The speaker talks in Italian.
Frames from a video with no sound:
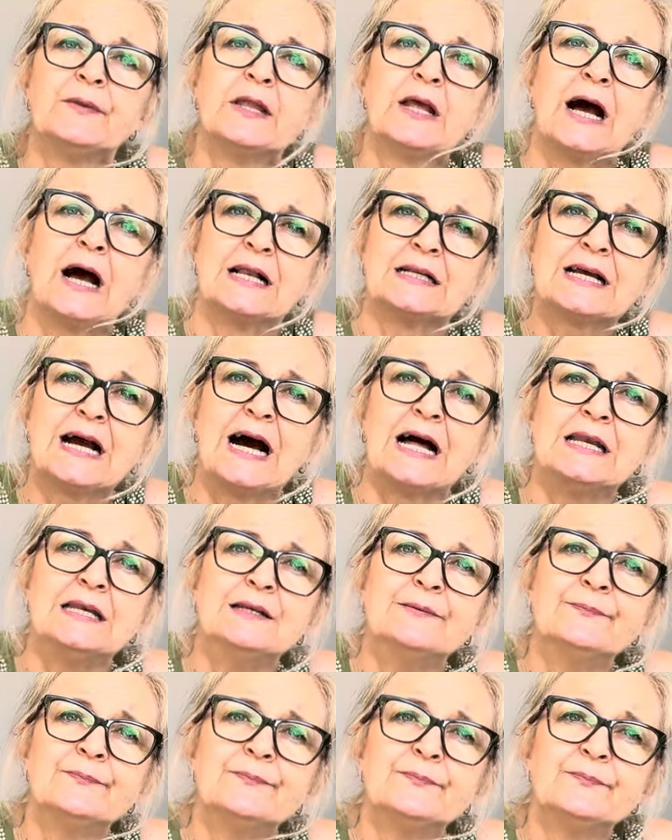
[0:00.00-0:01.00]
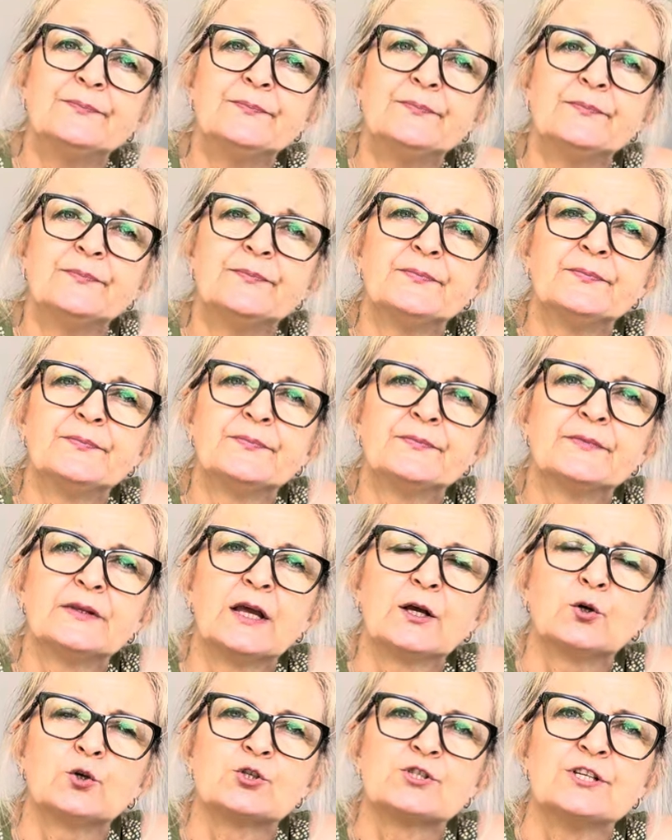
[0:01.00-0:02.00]
al CAL. Sì.
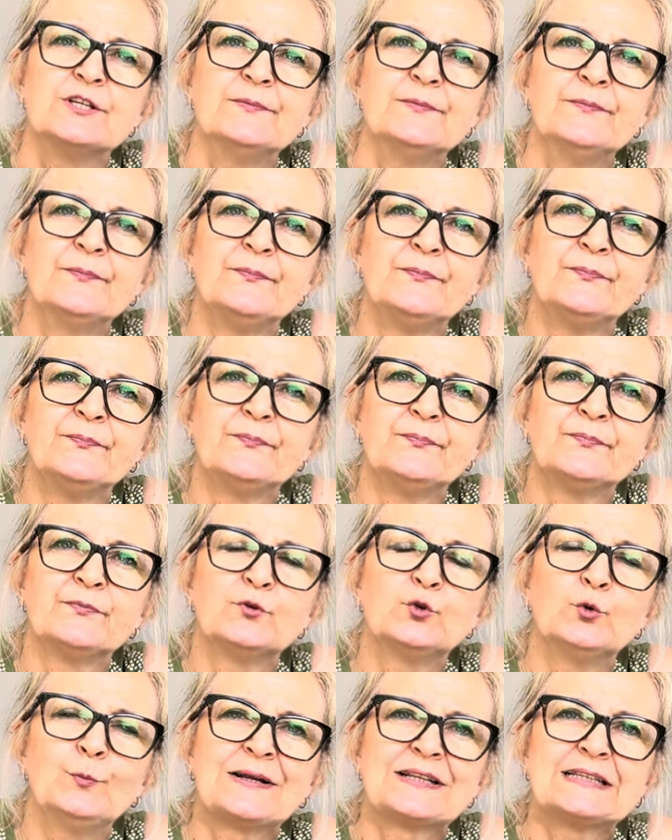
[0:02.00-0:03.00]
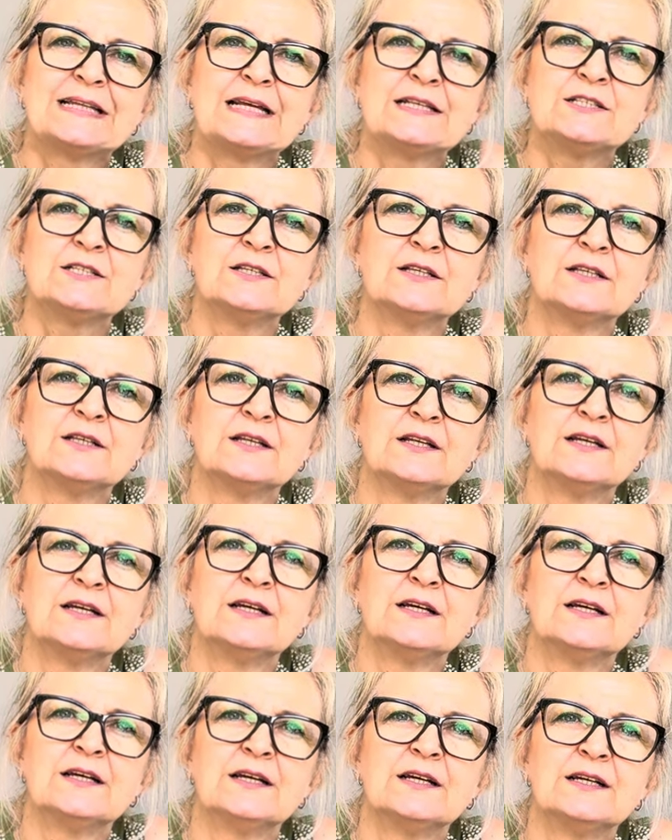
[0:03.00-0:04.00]
È così? Mm. Discord è
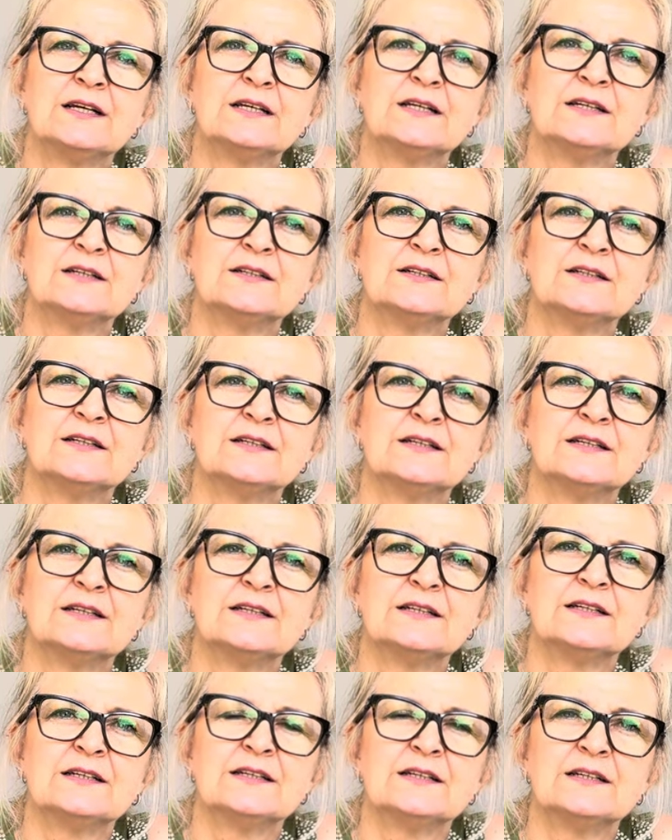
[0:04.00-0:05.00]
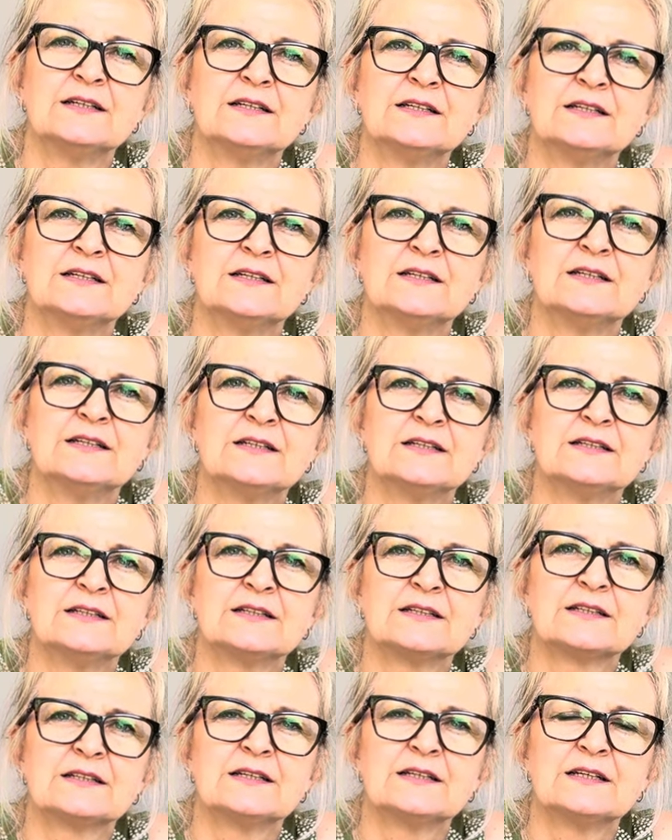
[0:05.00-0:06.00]
una piattaforma, scrivete su
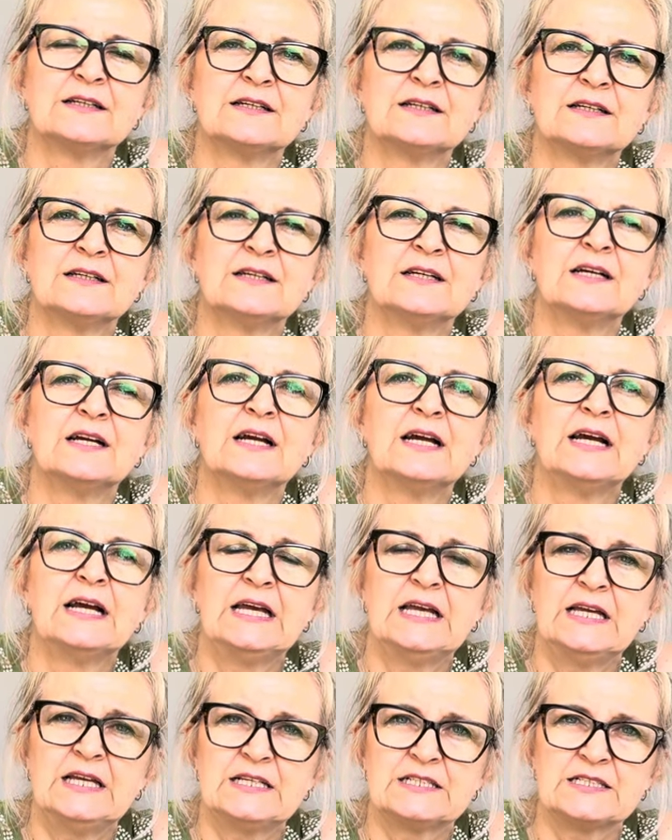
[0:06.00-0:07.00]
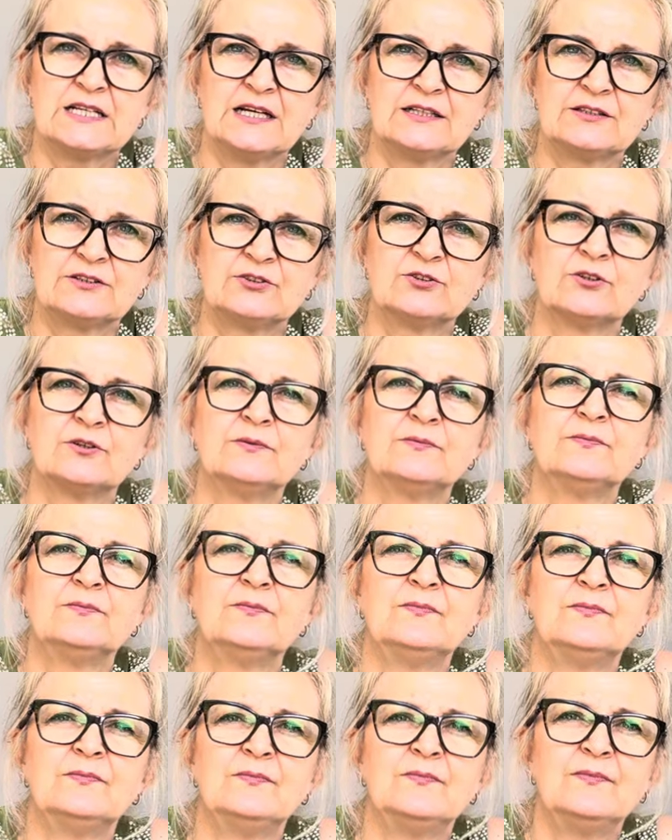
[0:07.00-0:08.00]
internet, Discord, esatto. vi
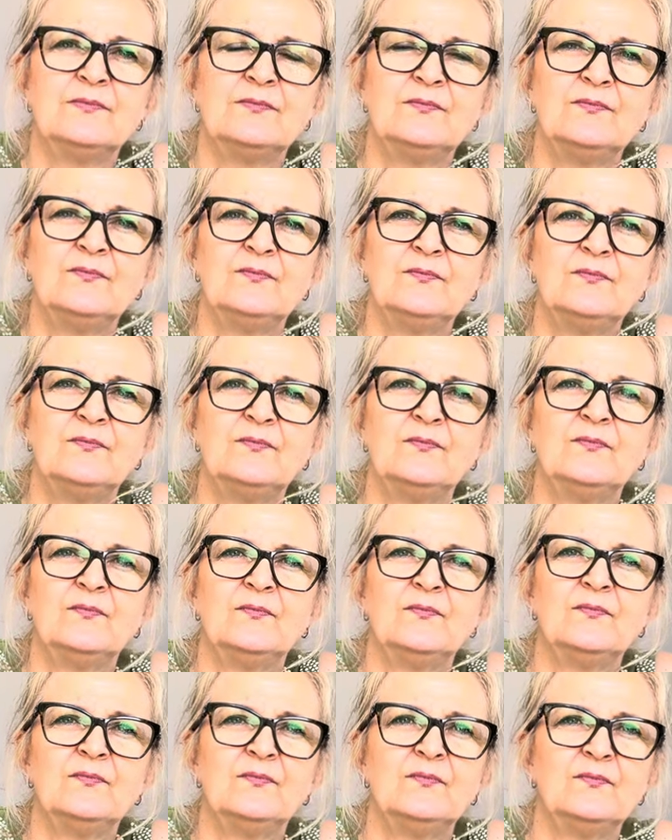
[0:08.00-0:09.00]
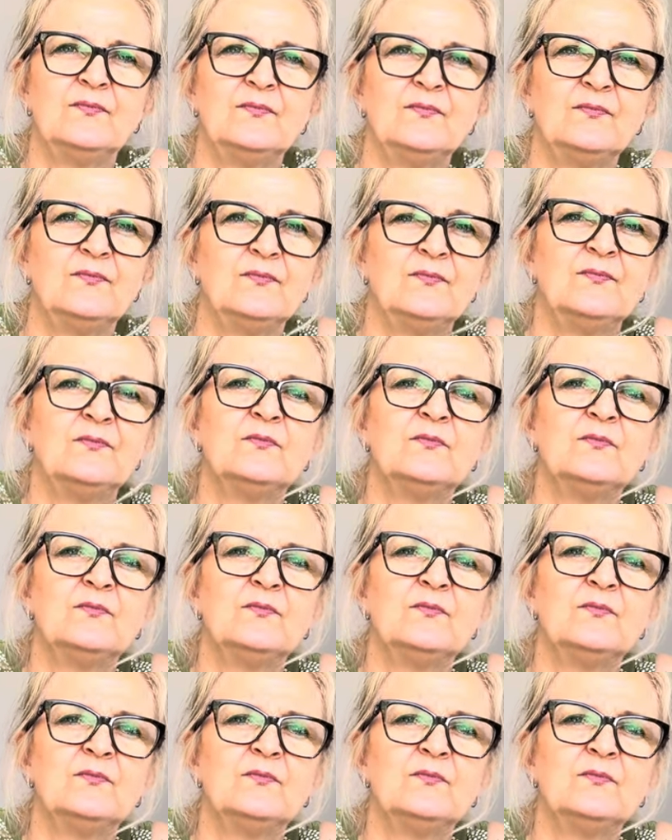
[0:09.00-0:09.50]
registrate e poi dopo